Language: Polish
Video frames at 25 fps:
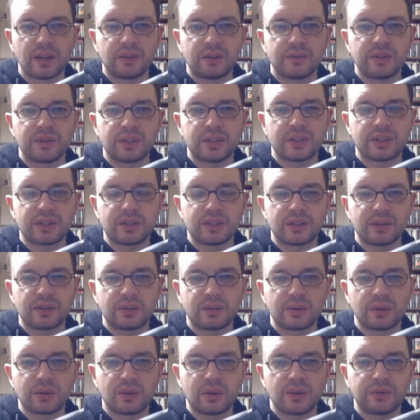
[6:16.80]
więc
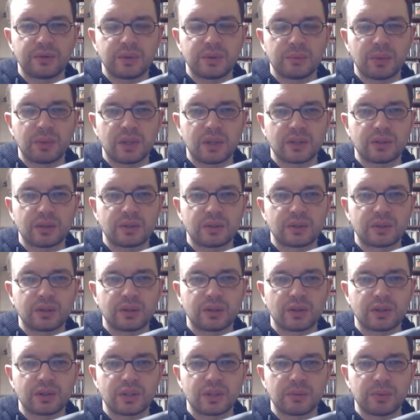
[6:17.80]
nurkowie bardzo
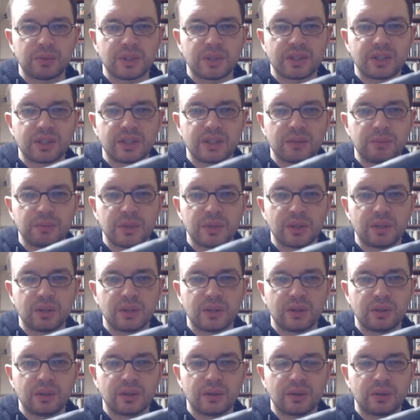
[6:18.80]
ostrożnie między nimi
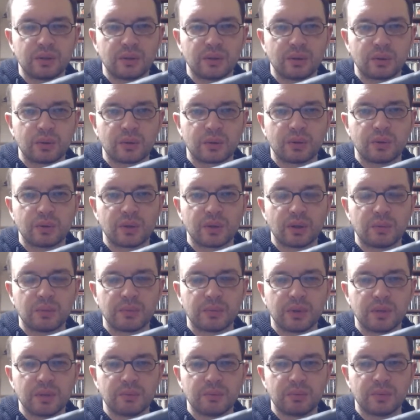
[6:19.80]
e, nurkują
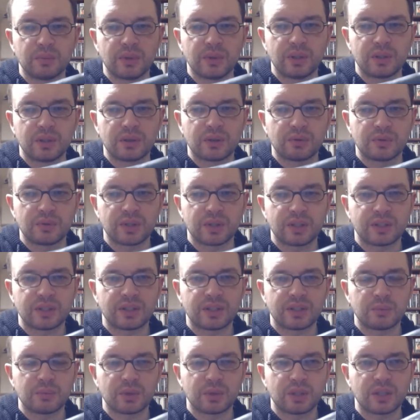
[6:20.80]
i liczą się z
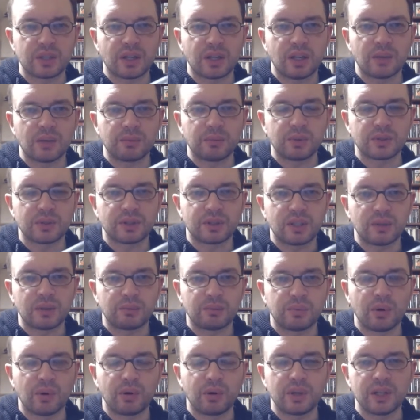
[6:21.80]
tym, że albo zostaną
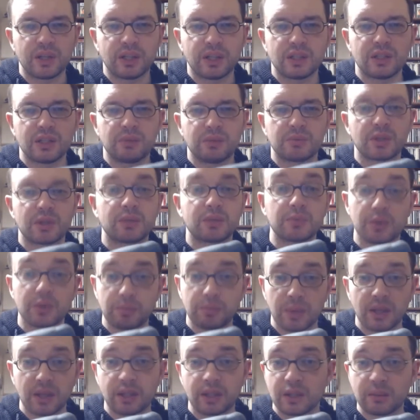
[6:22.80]
połknięci przez
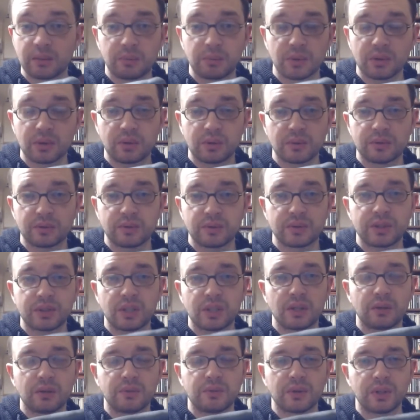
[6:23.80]
przypadek, bo
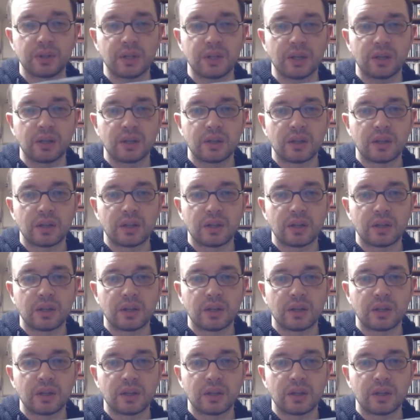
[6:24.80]
celowo nie.